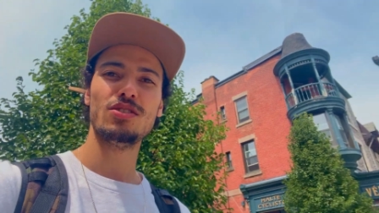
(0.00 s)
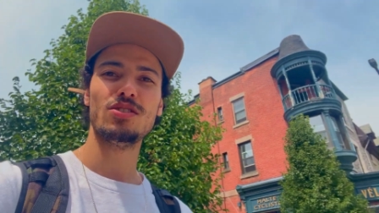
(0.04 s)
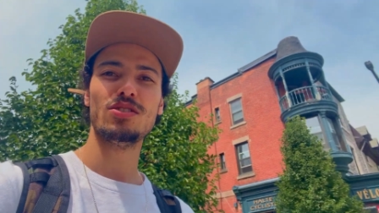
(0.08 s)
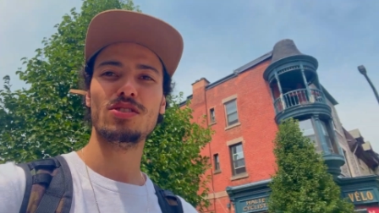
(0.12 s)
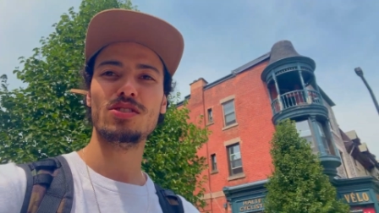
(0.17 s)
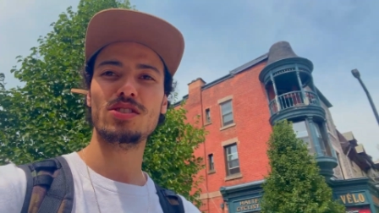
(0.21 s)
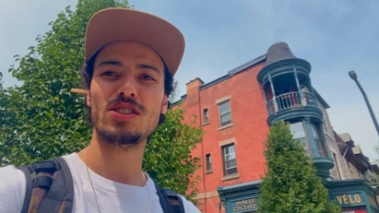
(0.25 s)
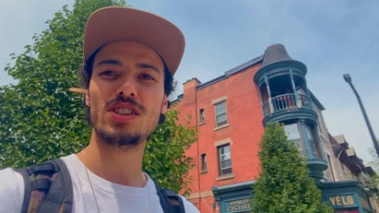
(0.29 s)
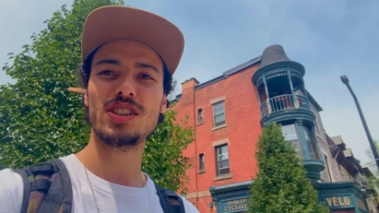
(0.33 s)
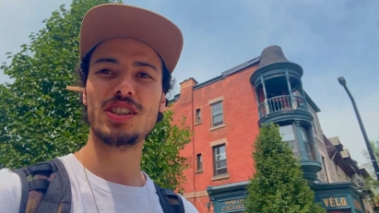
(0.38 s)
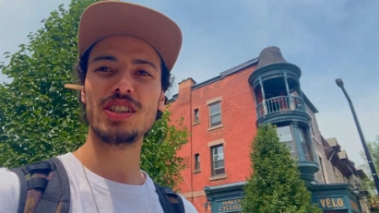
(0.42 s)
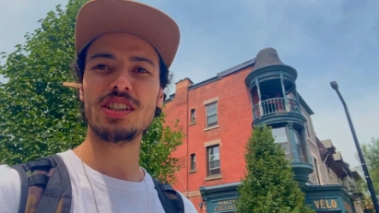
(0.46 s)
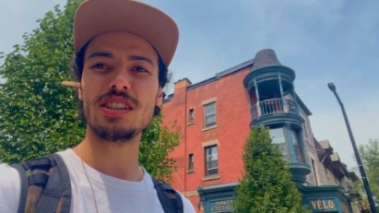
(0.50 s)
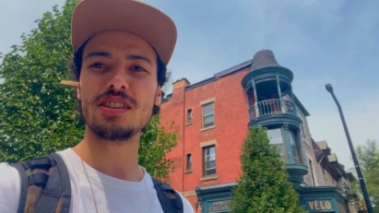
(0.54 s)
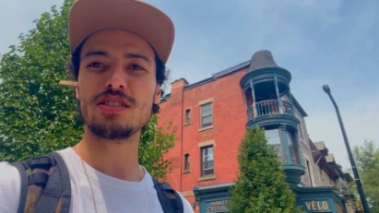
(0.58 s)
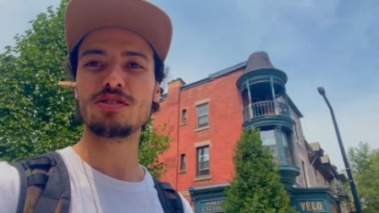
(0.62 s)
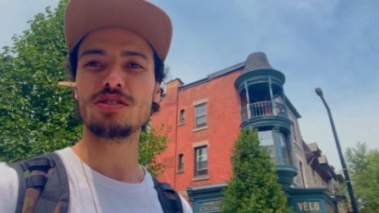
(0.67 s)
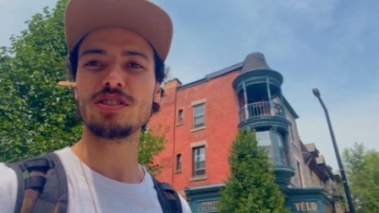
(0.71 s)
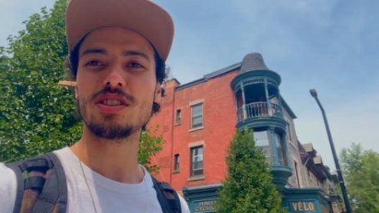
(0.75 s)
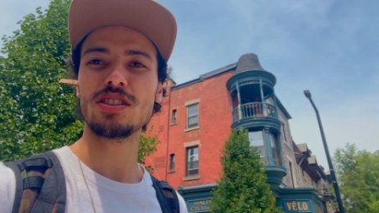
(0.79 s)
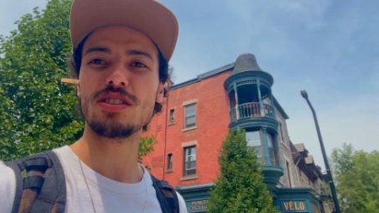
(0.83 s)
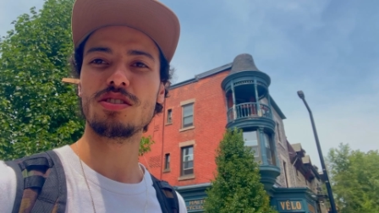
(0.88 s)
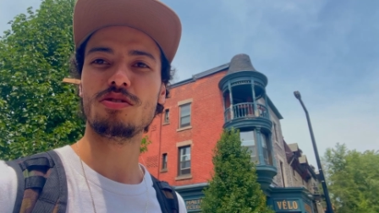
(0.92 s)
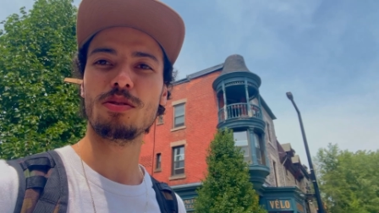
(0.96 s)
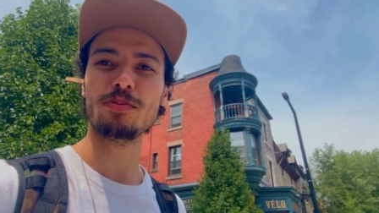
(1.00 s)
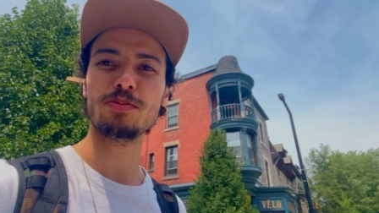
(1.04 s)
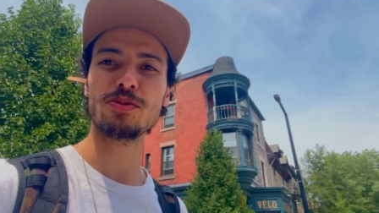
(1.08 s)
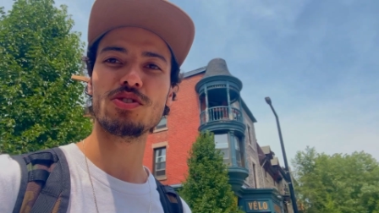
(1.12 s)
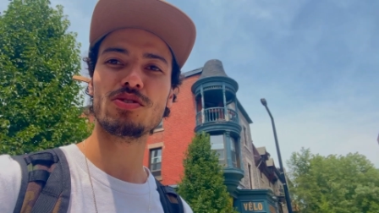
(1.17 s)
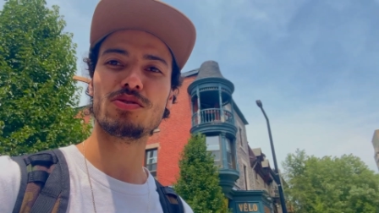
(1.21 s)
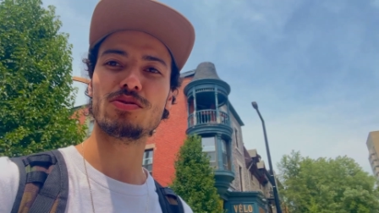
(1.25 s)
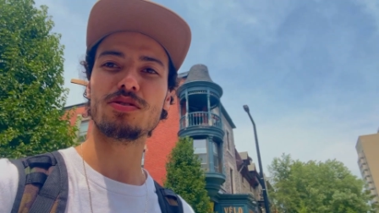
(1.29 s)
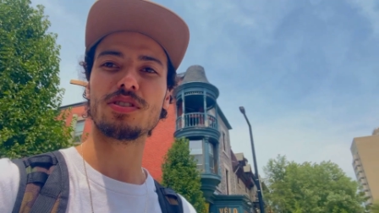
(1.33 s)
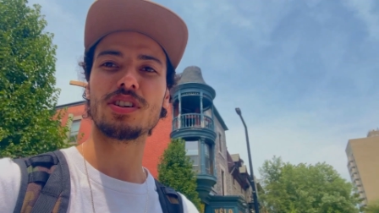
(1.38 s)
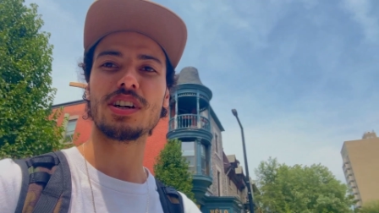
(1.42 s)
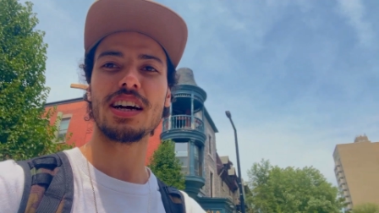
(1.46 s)
Hoje
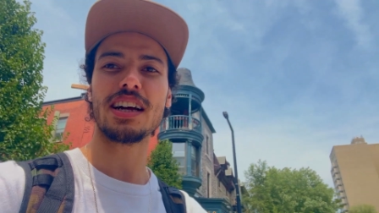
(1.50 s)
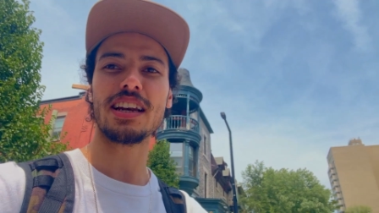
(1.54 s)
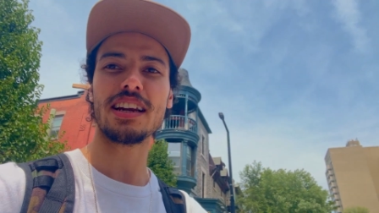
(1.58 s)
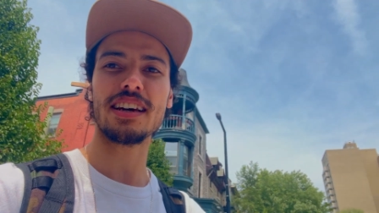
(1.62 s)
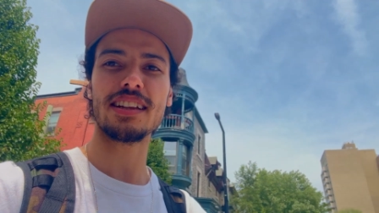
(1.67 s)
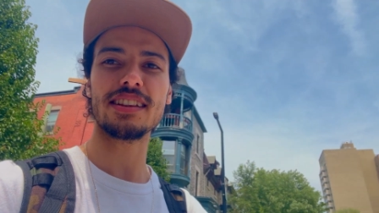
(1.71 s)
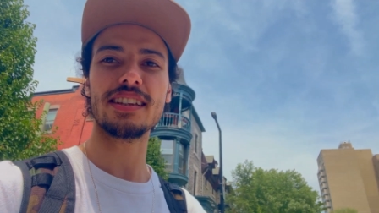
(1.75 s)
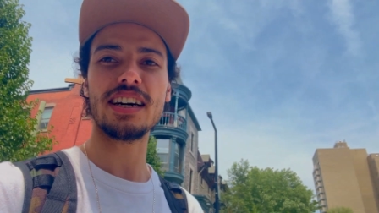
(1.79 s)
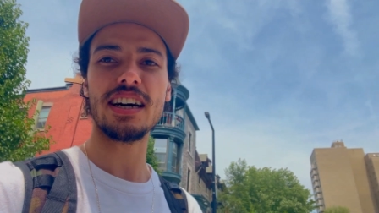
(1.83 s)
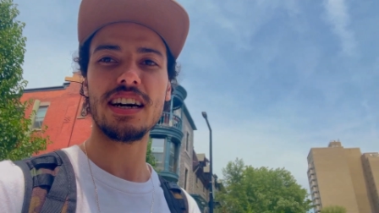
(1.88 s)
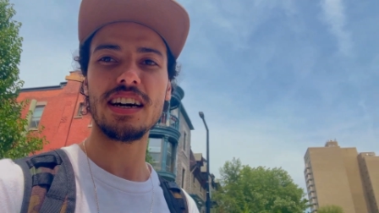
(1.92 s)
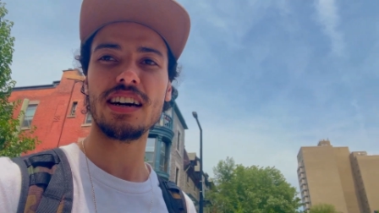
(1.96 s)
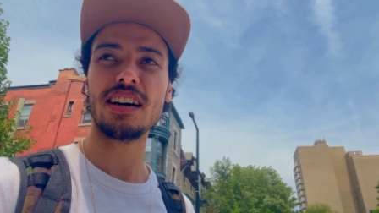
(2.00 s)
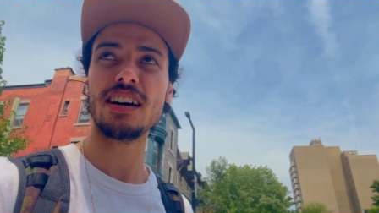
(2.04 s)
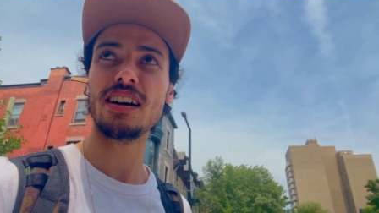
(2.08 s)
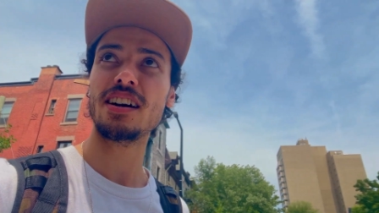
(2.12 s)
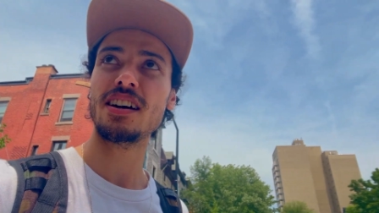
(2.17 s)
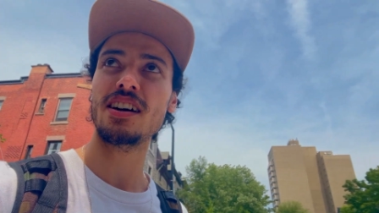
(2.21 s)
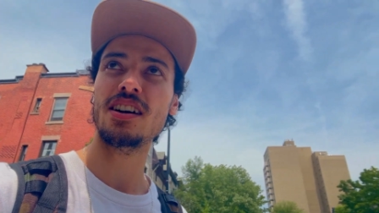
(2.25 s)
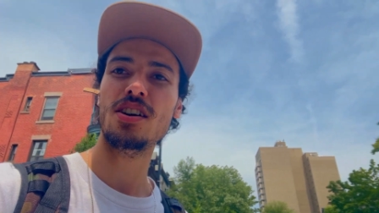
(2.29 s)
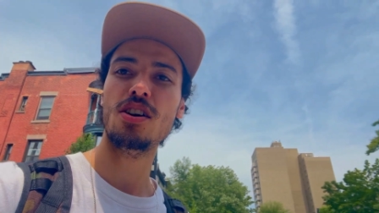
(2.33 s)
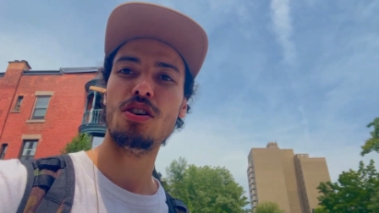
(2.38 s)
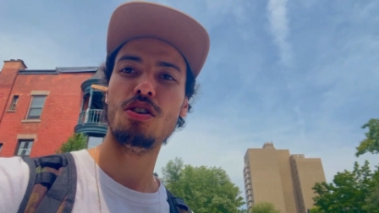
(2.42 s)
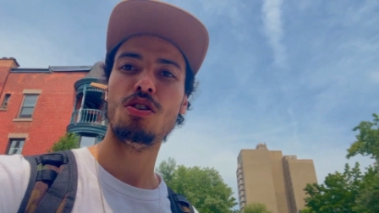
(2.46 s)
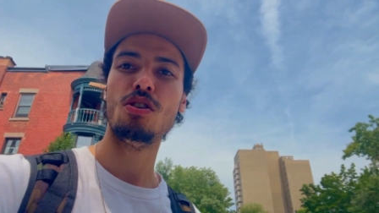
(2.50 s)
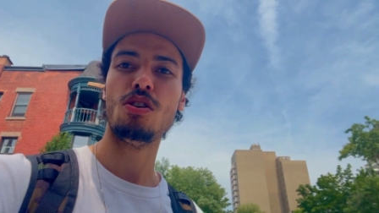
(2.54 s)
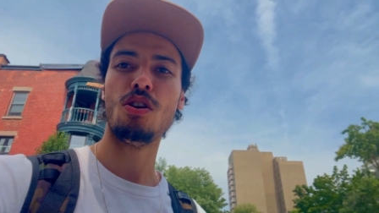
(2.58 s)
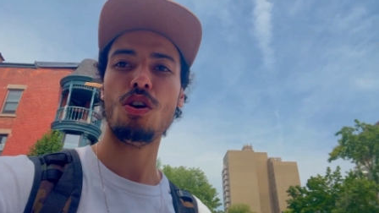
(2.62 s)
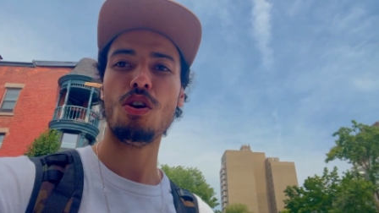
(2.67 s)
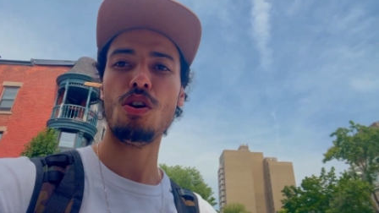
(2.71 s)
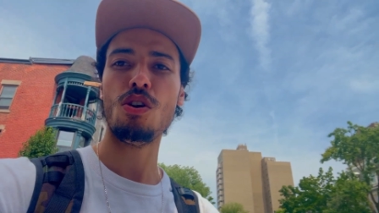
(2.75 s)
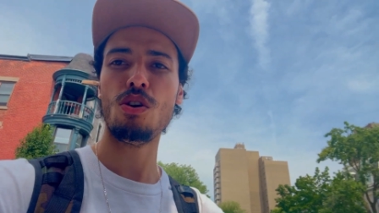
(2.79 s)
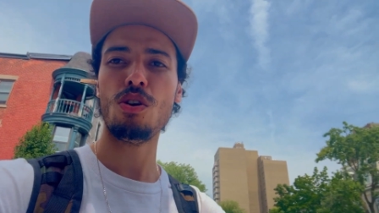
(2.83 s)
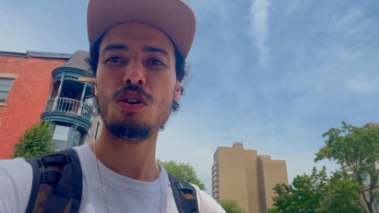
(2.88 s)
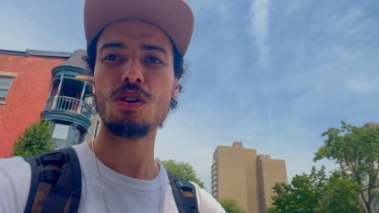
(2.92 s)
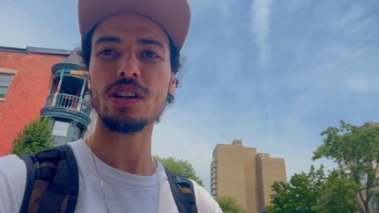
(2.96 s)
continuamos no Canadá,
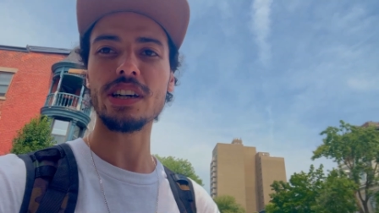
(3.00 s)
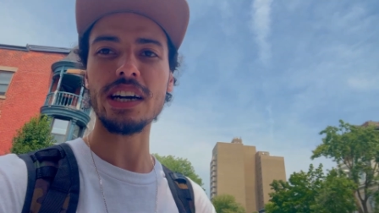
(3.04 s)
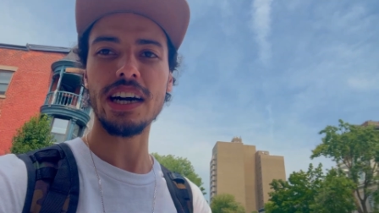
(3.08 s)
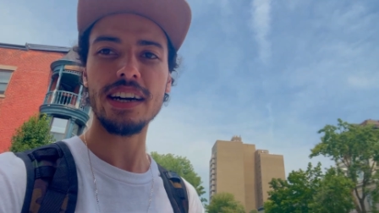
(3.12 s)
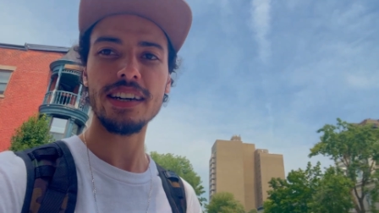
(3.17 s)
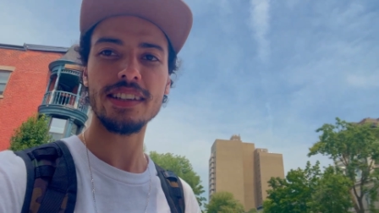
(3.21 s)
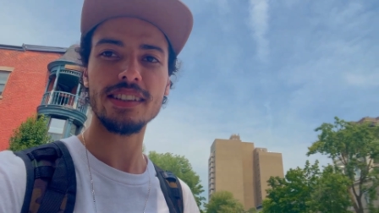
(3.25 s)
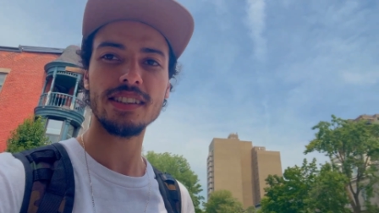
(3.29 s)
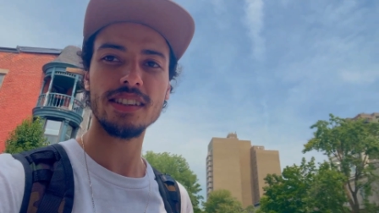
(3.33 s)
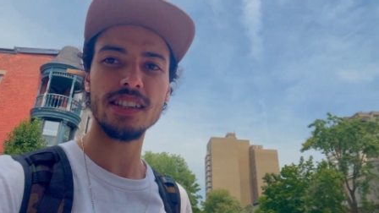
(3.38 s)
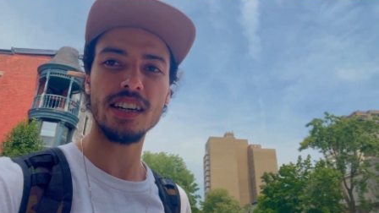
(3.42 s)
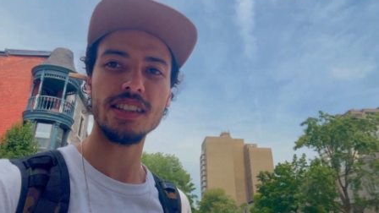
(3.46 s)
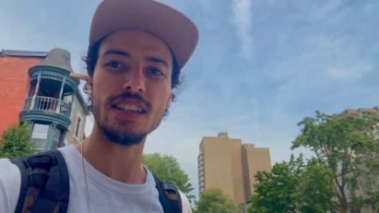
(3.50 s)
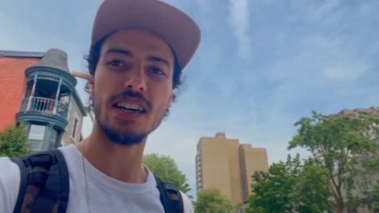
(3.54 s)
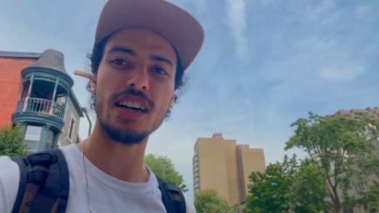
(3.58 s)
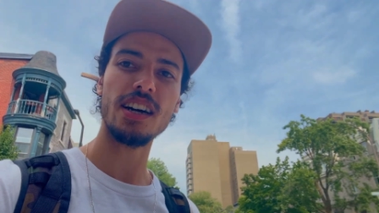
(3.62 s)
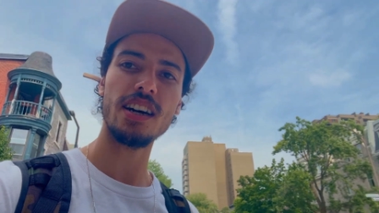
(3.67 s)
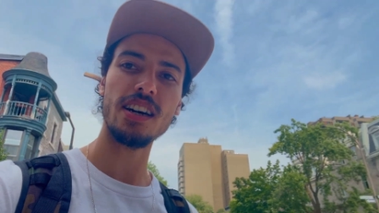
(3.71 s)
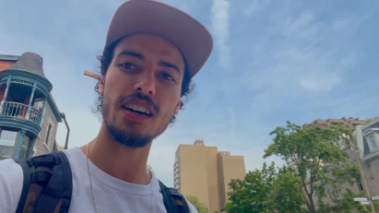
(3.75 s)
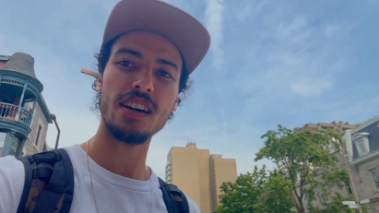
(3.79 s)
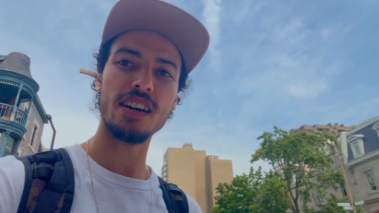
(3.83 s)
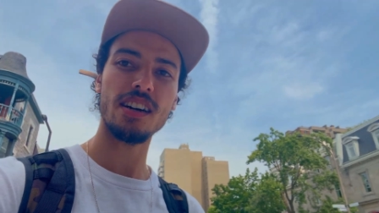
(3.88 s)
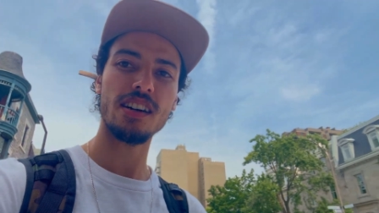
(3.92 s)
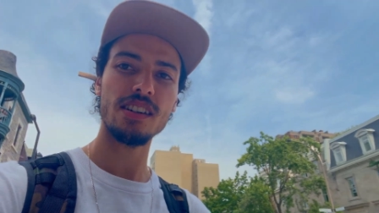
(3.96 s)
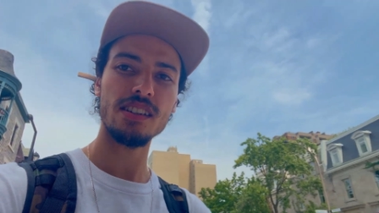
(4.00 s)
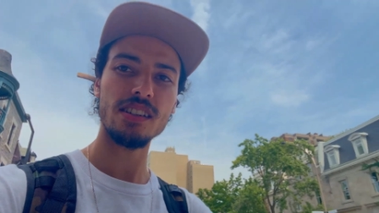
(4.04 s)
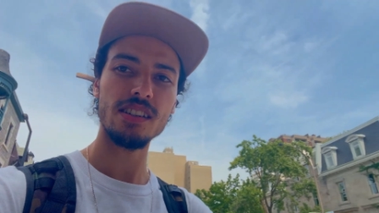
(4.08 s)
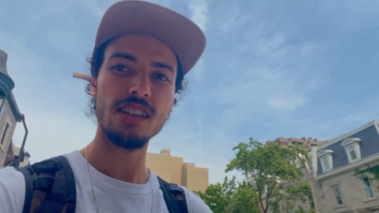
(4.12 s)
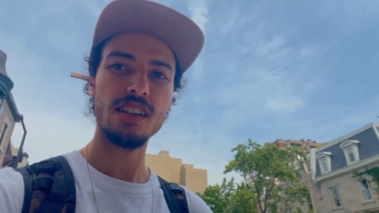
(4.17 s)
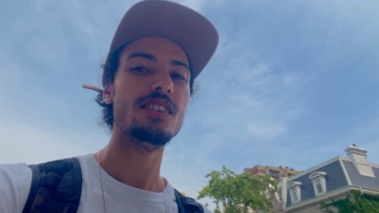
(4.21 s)
oh Canadá!